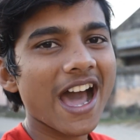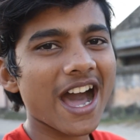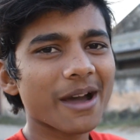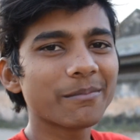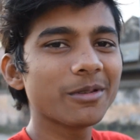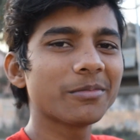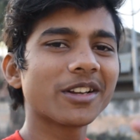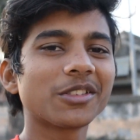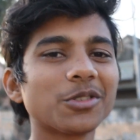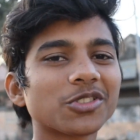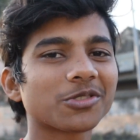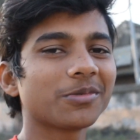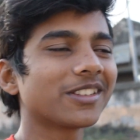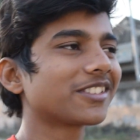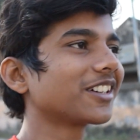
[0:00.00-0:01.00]
आप भी मेरे
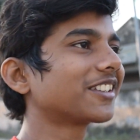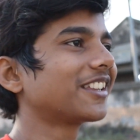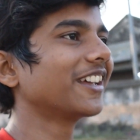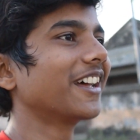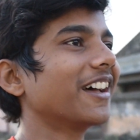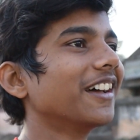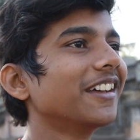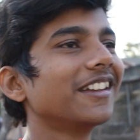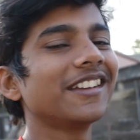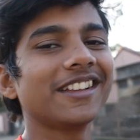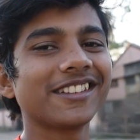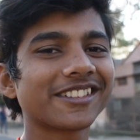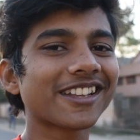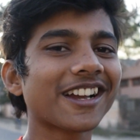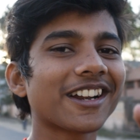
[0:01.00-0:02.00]
दोस्त बन सकते हैं
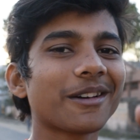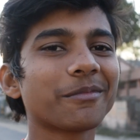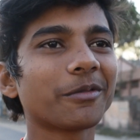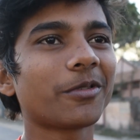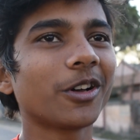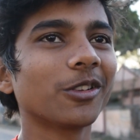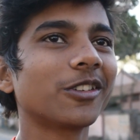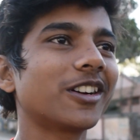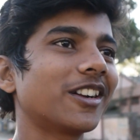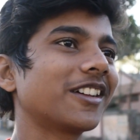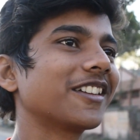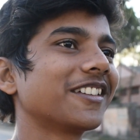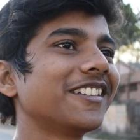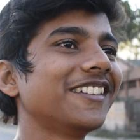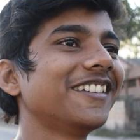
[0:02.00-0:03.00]
इंस्टाग्राम पे फॉलो कर